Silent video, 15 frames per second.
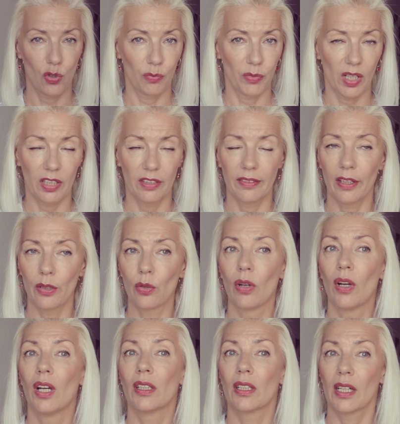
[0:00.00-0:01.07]
о чем я
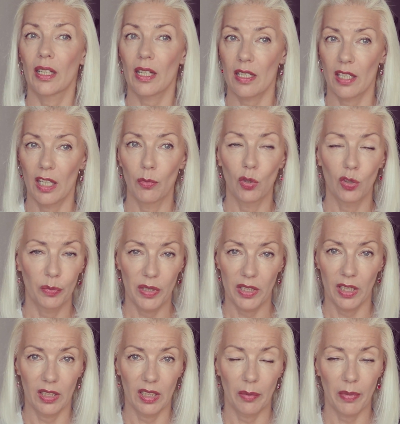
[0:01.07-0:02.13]
говорю, как раз-таки могут быть
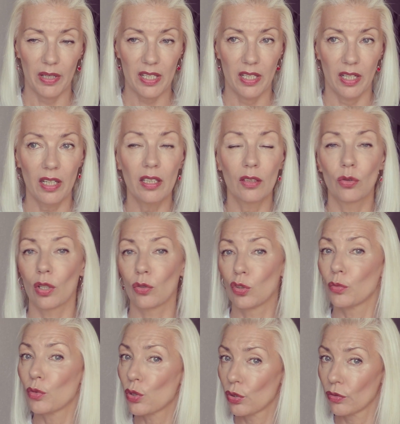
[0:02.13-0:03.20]
какие-то обострения, но я
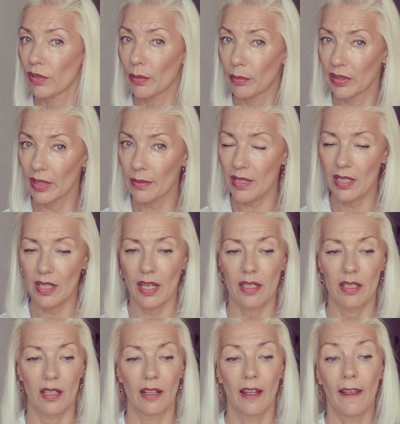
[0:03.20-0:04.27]
думаю, что вы об этом
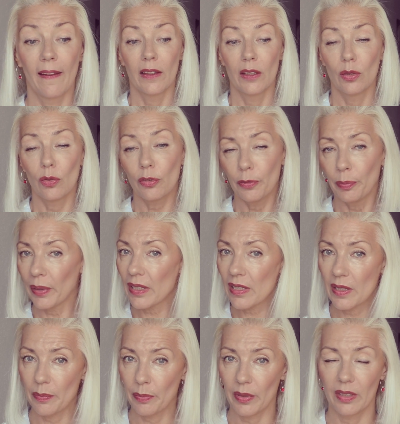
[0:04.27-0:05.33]
знаете. Но в
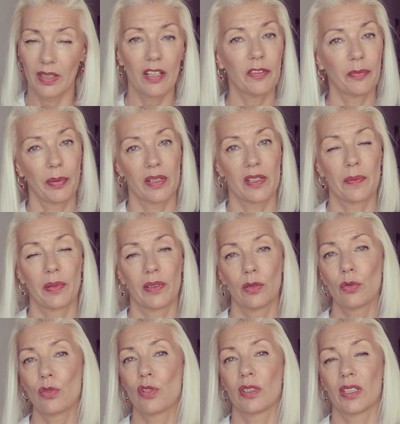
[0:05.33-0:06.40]
принципе, да, в принципе,
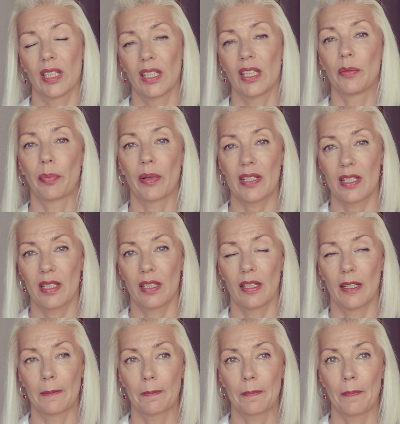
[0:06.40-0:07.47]
это очень такие
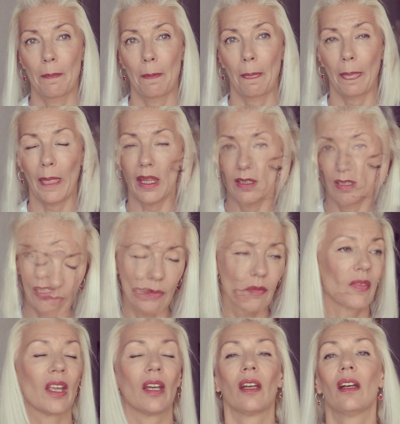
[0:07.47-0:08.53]
простые
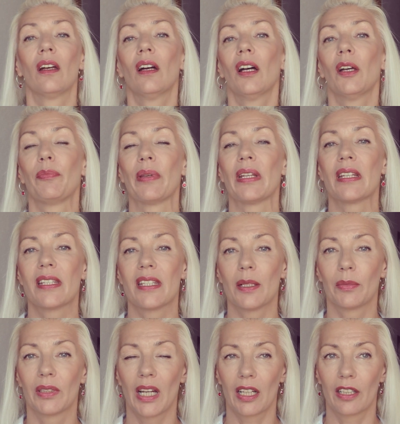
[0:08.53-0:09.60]
действия. Перед
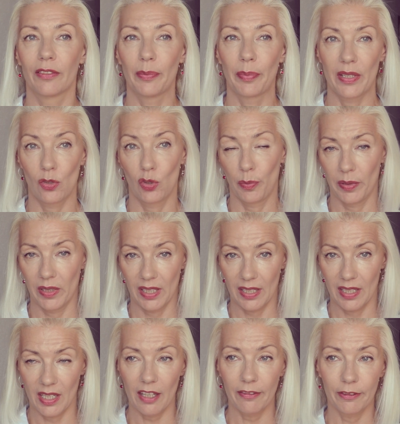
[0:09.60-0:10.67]
тем, как вы приступите
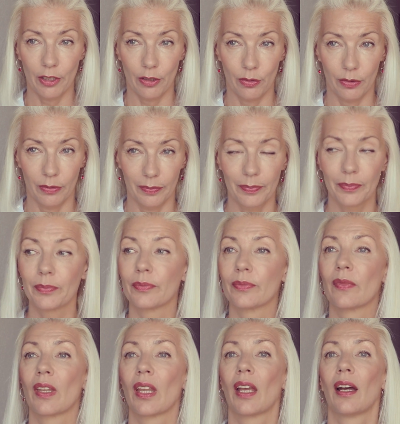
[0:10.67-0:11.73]
к завтраку,
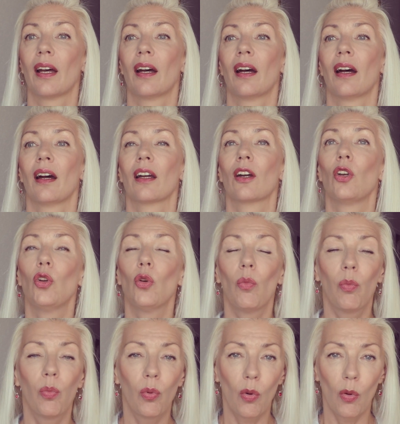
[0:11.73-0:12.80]
к
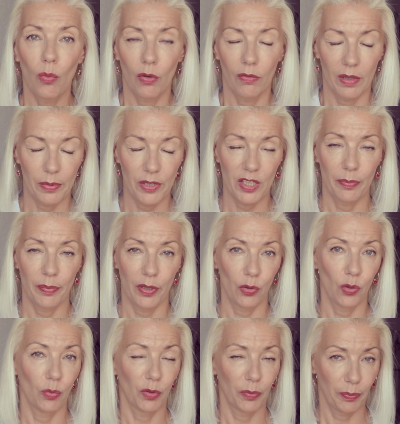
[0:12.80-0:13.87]
любому вообще
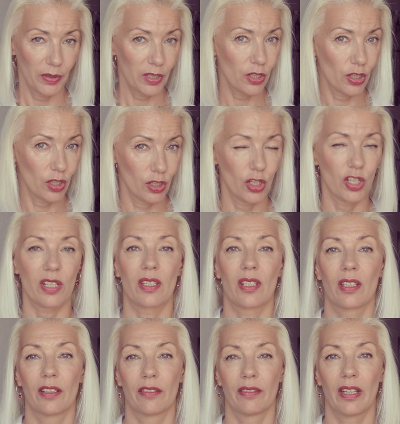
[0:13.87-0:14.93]
приему пищи,
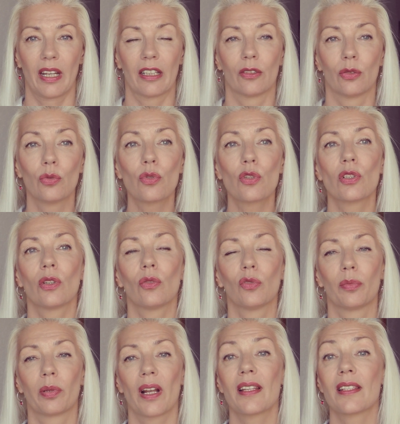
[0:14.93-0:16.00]
честно говоря, нужно
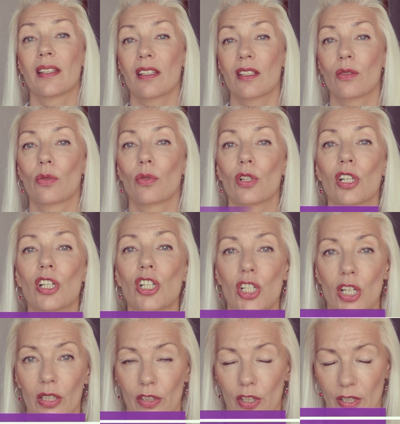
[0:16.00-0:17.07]
убрать застой
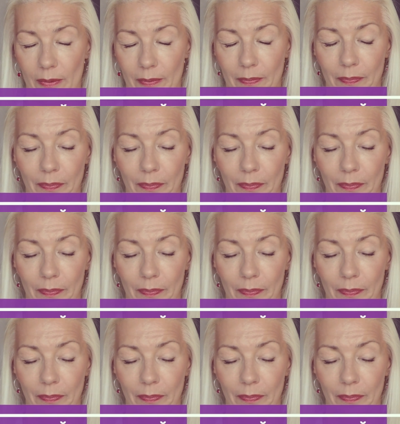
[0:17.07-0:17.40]
желчи.